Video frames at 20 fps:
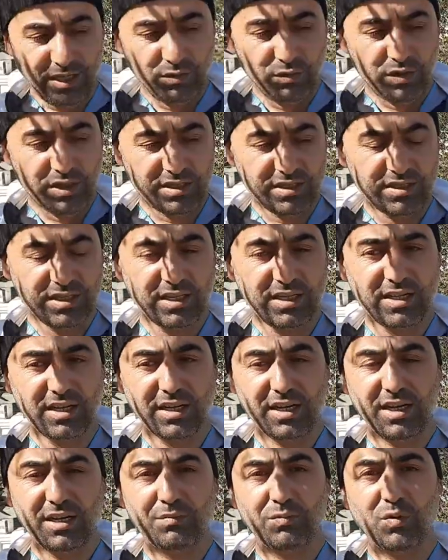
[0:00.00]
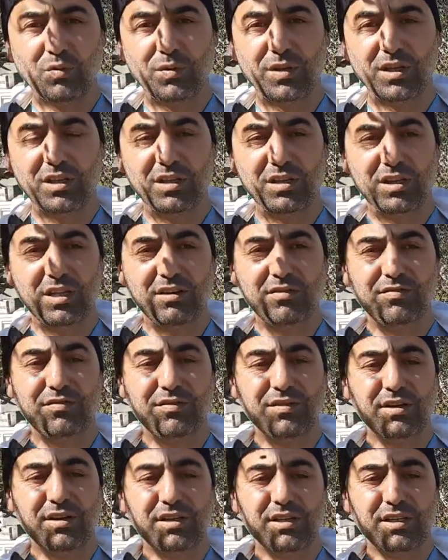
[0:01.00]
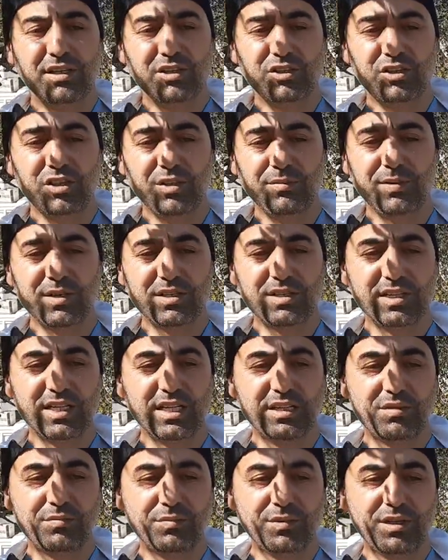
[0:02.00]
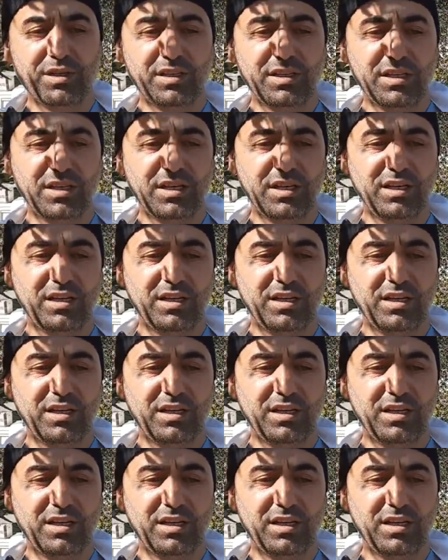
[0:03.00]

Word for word: محلول السكري ممكن نضيف شيء بسيط من